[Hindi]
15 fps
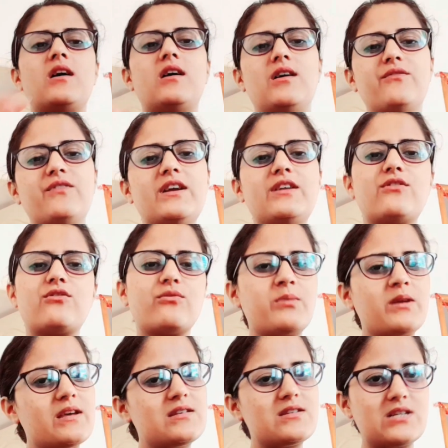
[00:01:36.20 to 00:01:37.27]
वेट uh, तो
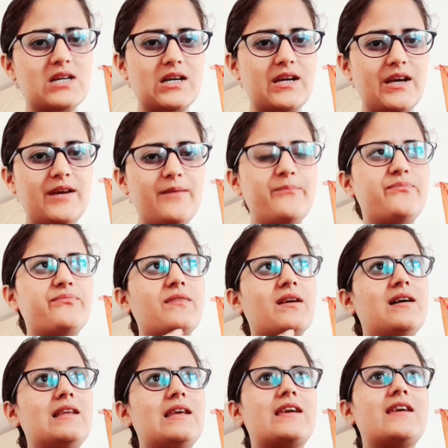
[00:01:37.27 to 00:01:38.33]
मेरा स्टक है
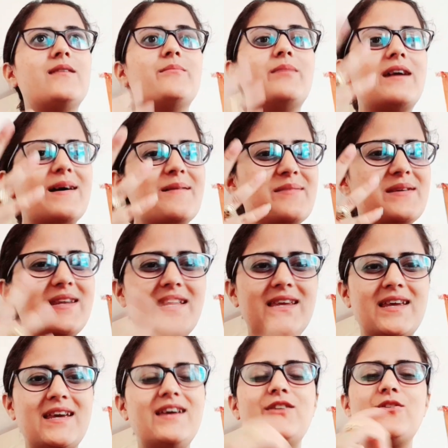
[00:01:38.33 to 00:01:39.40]
लेकिन बड़ा भी नहीं
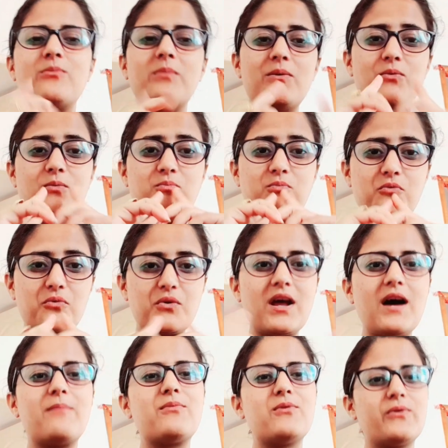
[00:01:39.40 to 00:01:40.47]
है तो मैं वो पूरा
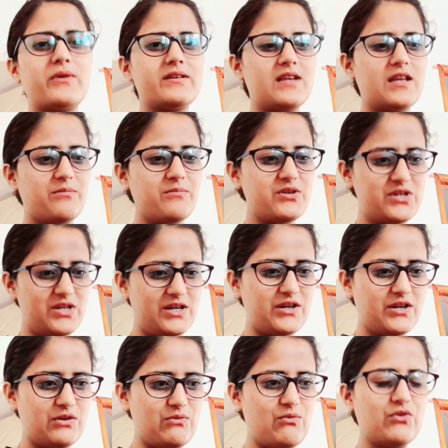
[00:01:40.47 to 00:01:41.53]
आप लोग के साथ में शेयर
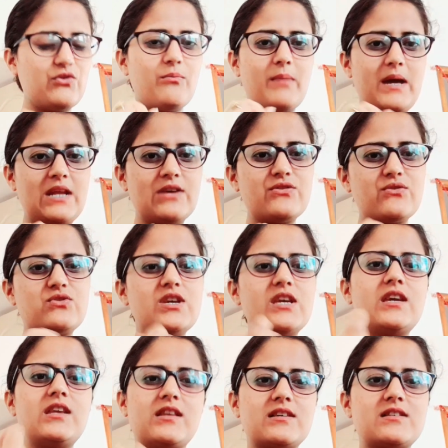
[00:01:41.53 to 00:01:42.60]
करूँगी तो मैंने सोचा है
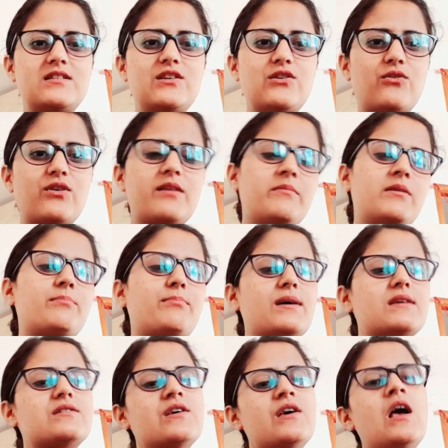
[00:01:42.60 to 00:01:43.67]
कि दस दिन और है मेरे
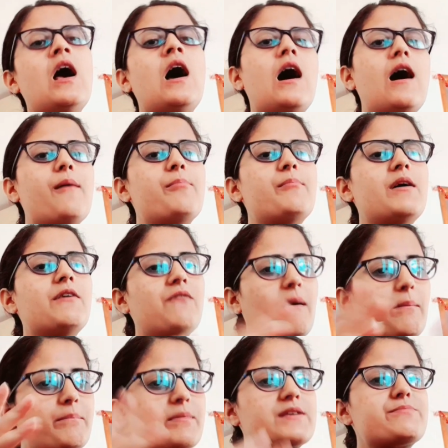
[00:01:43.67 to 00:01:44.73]
पास अब मैं
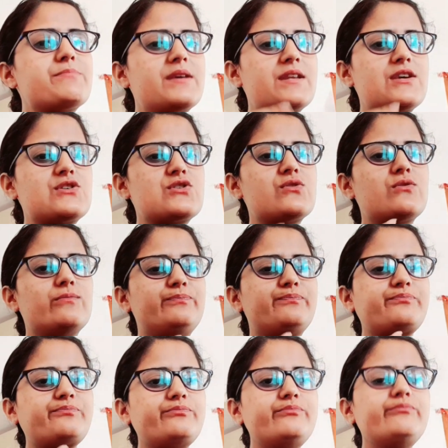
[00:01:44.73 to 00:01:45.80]
वापस मेरे जो
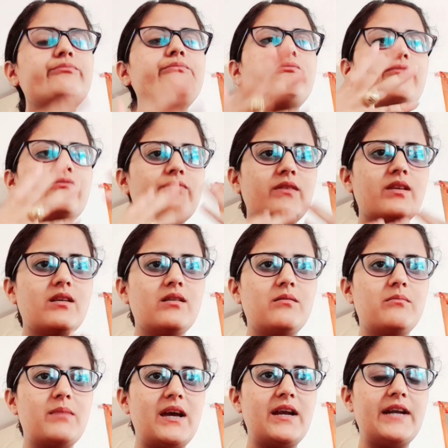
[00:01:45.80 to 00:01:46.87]

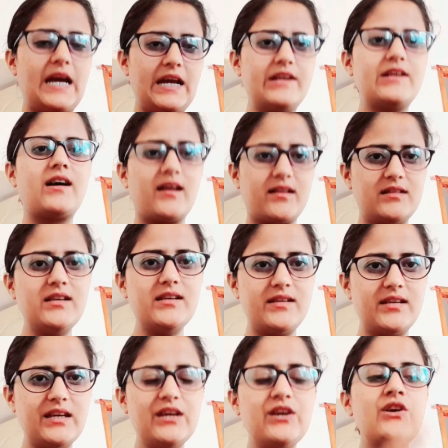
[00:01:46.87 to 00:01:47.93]
मैं डाइट करती
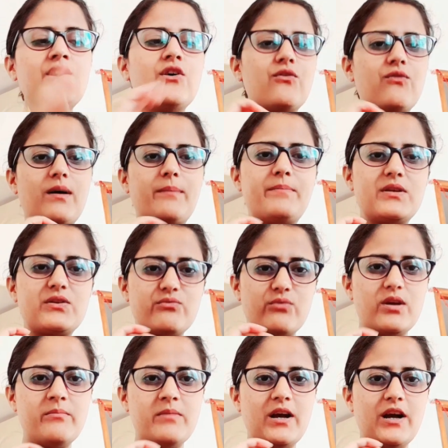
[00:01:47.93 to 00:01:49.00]
थी वापस
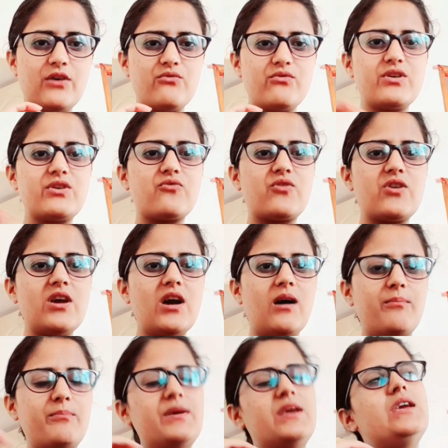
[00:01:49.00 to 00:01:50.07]
वही मैं करूँगी क्योंकि
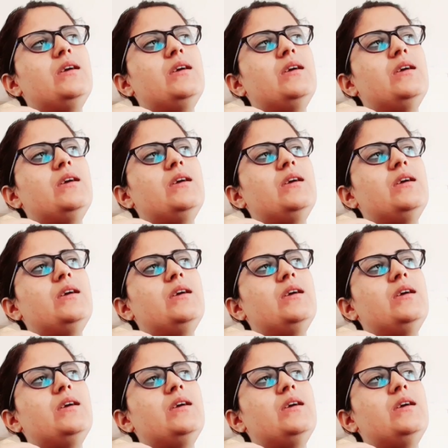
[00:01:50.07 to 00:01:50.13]
अभी